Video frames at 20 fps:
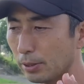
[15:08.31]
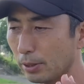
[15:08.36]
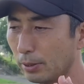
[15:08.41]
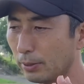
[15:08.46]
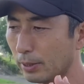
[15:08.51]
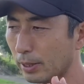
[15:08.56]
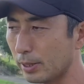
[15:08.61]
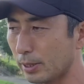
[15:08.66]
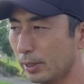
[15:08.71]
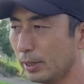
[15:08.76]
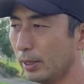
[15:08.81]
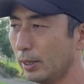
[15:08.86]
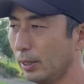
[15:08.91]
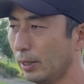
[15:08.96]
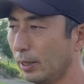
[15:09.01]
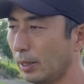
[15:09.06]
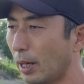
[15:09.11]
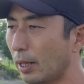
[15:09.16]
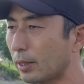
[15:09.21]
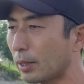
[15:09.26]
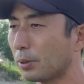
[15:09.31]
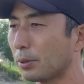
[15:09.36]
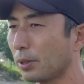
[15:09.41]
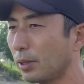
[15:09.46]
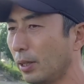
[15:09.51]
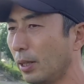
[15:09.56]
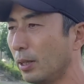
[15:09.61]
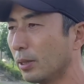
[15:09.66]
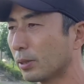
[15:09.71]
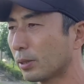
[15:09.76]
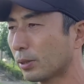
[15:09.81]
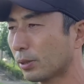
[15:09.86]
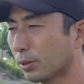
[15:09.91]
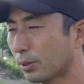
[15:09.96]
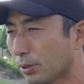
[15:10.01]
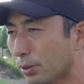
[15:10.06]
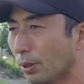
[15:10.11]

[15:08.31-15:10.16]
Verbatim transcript: 初に私会った時にすっ